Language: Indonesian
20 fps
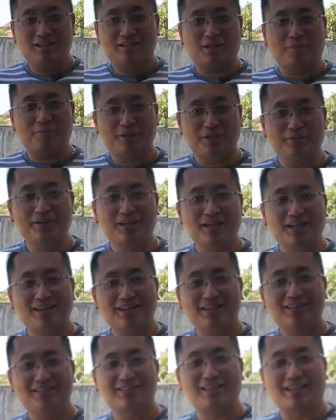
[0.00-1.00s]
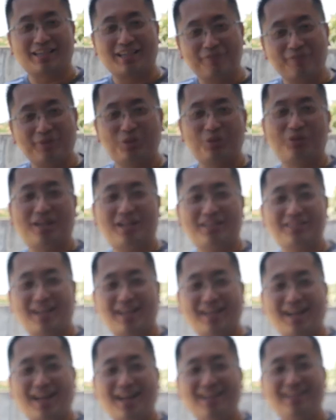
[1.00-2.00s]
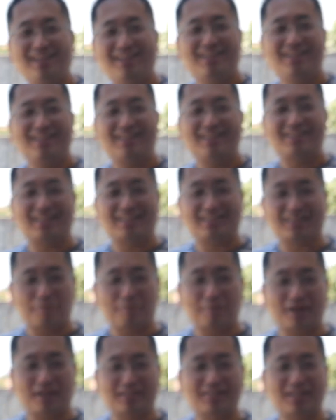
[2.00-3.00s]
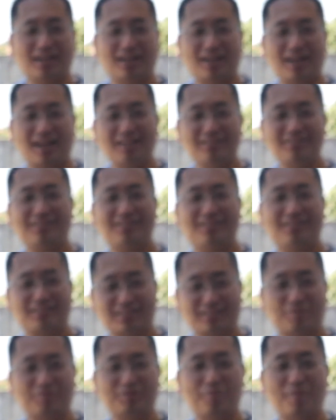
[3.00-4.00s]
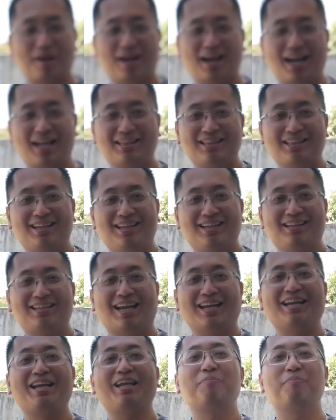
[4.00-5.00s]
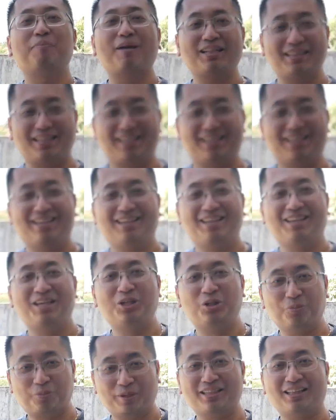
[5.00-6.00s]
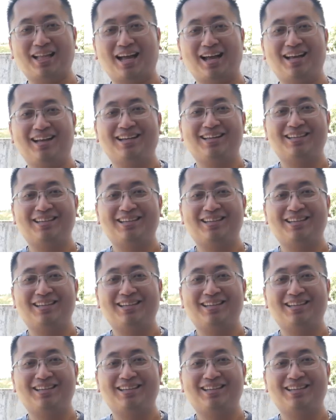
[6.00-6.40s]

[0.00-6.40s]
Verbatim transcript: Sahabat Winner, sekian video dari saya. Tetap bekerja keras, tetap semangat, dan nikmati hidup kita.